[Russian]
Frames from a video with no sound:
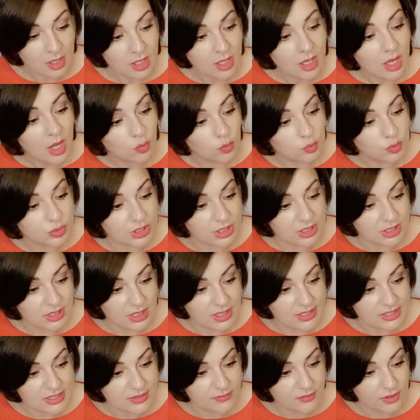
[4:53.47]
Утренняя
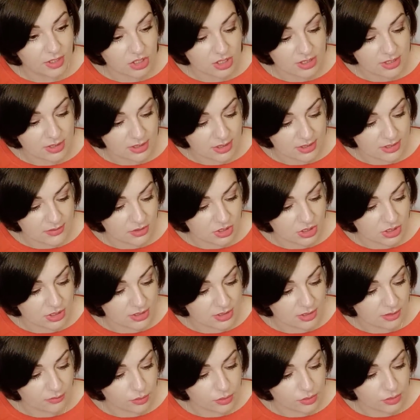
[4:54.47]
свежесть, освежитель
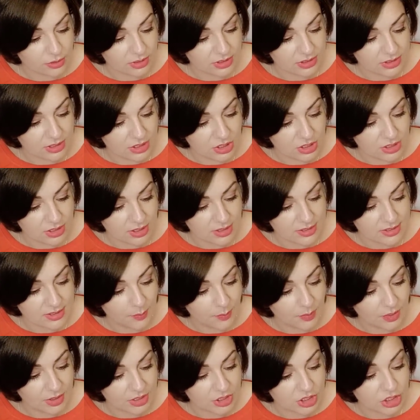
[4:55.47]
воздуха, защита от
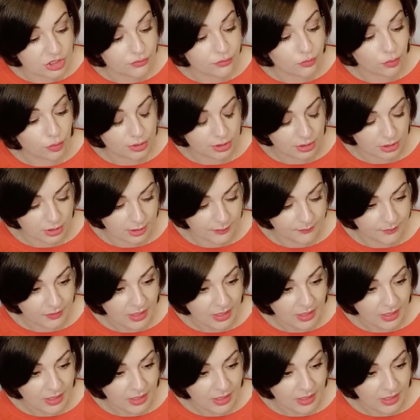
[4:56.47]
запаха животных.